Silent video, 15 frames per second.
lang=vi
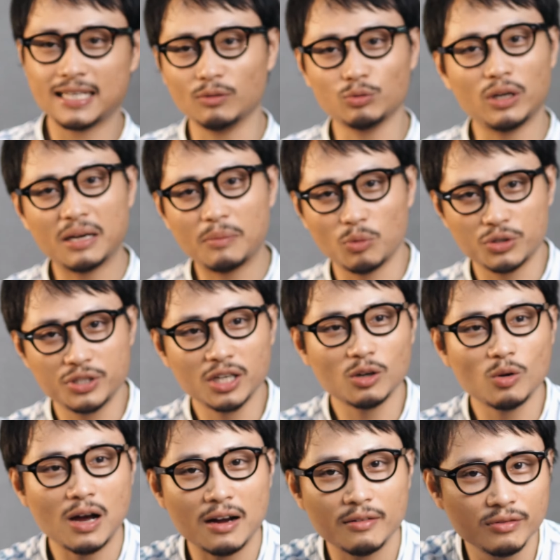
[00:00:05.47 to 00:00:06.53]
sóng cho anh em một
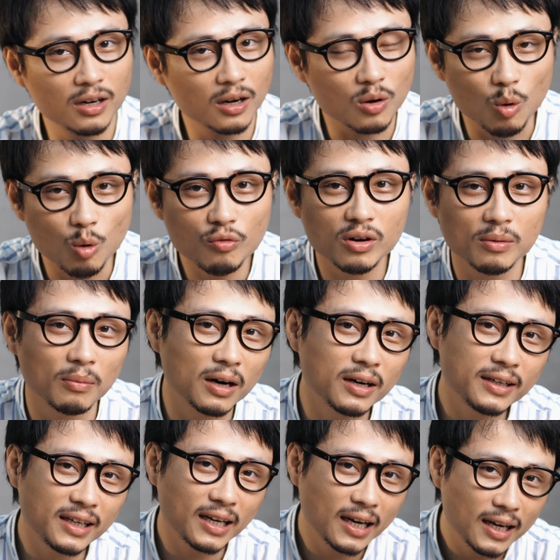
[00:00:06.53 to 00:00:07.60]
chiếc loa vừa cũ vừa
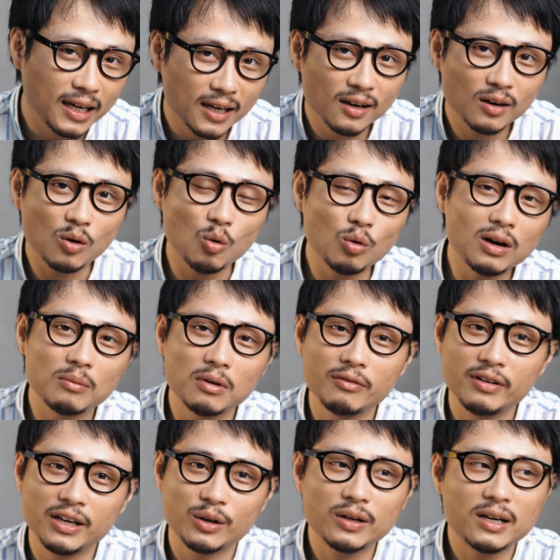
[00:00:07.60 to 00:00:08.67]
mới Cũ là
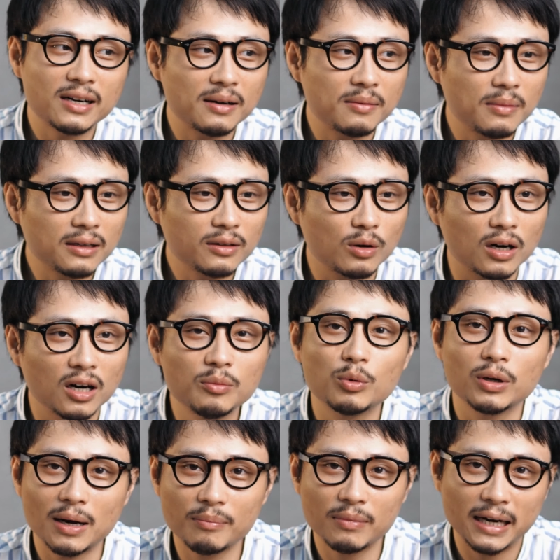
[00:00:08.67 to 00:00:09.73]
bởi vì nó đã ra mắt khoảng hơn
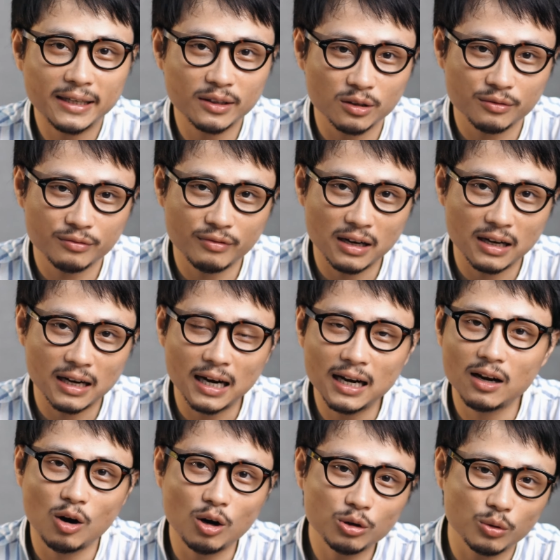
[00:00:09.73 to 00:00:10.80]
một năm nay rồi Và khá
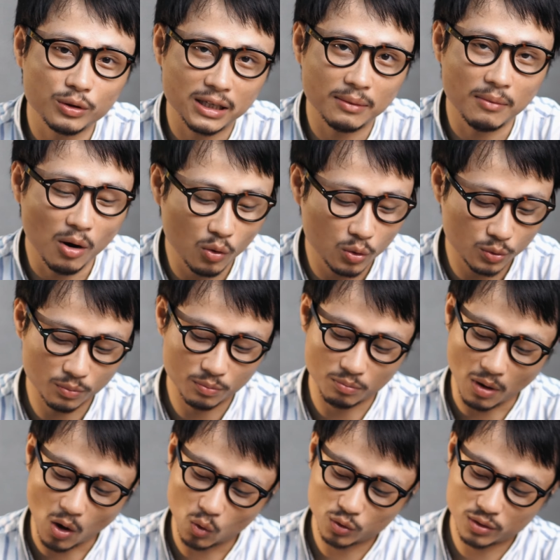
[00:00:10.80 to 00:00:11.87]
là hot của nhà Bâu
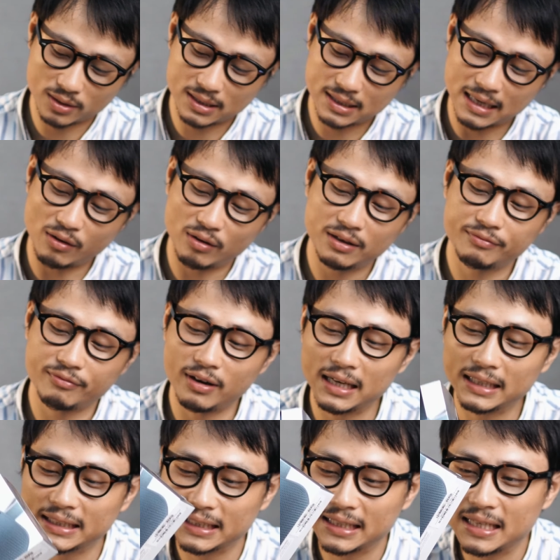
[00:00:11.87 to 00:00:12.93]
Bâu Soundlink
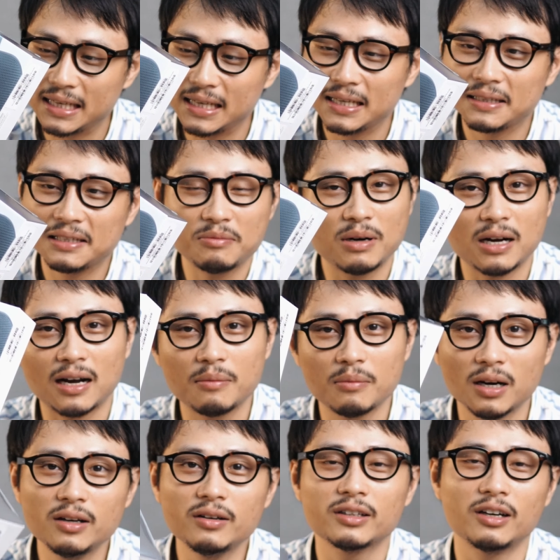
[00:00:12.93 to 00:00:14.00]
Flex Nhưng mà cái
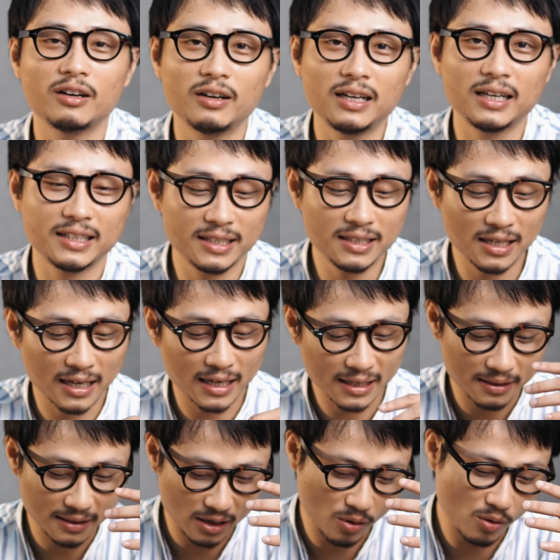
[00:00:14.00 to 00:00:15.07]
mới của nó ấy, chính là
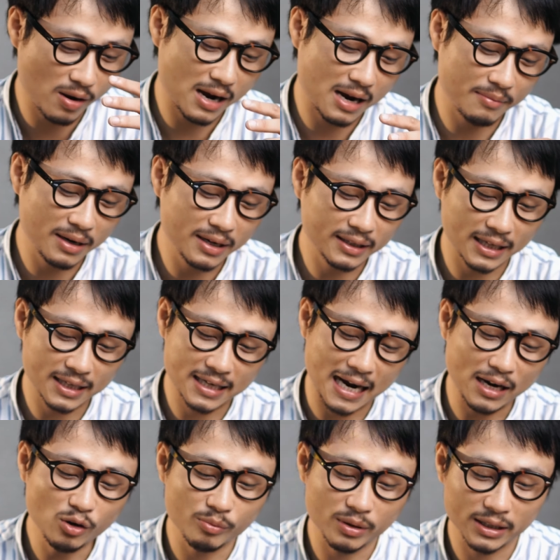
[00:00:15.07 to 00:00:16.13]
cái loa bên tay
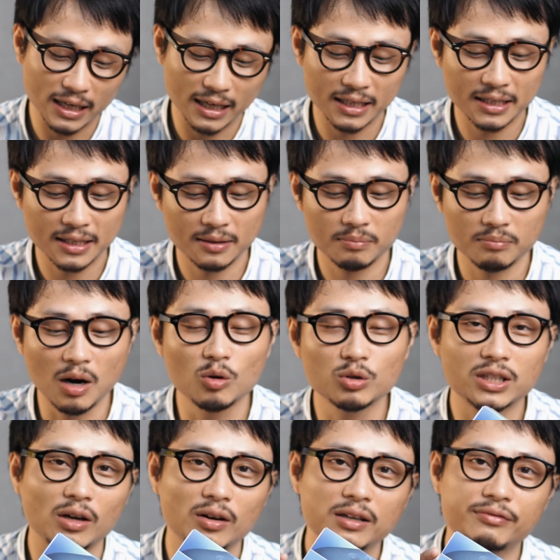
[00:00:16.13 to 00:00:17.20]
trái của mình đây Bâu
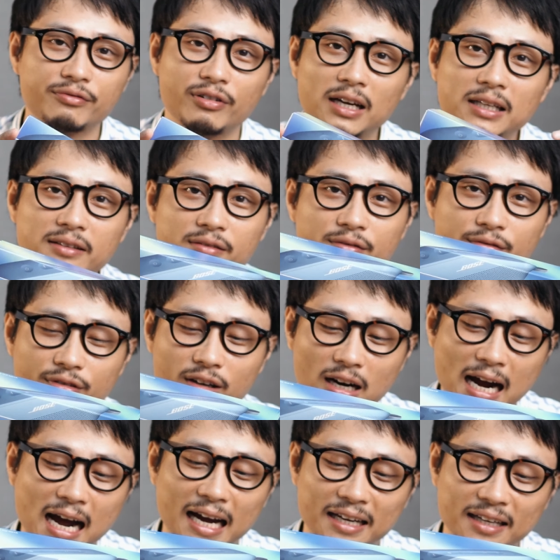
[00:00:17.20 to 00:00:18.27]
Soundlink Flex
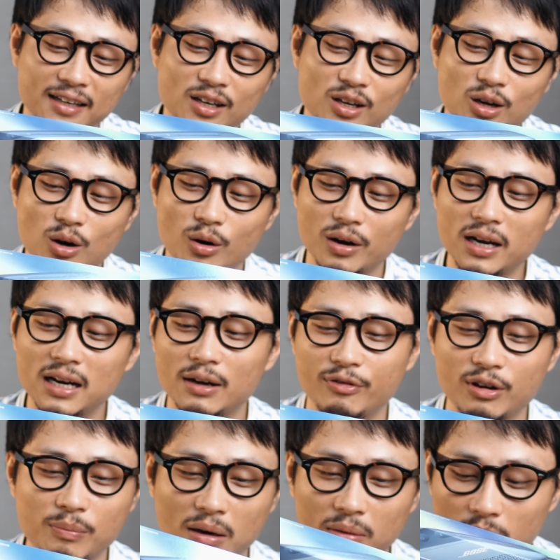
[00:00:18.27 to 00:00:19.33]
V2 có nghĩa là
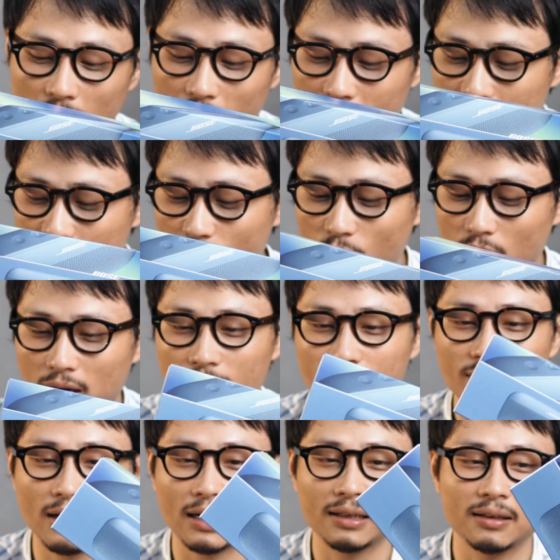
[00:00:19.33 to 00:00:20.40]
phiên bản mới của
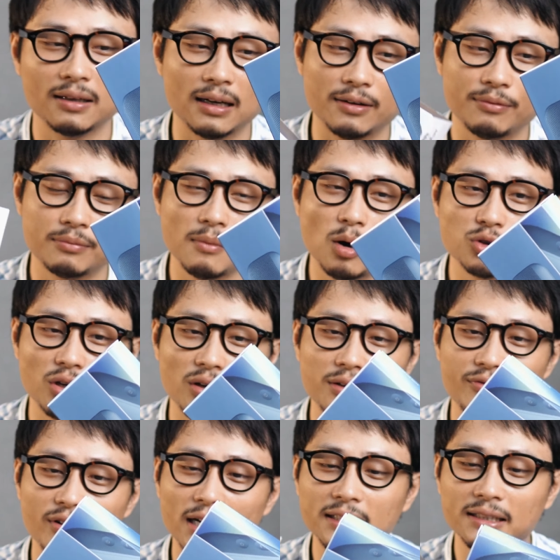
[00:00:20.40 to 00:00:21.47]
bản là
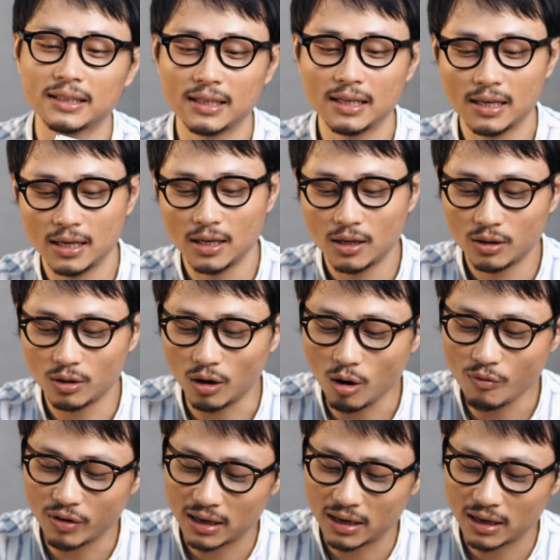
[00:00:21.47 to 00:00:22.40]
Bowsolic Flex nó không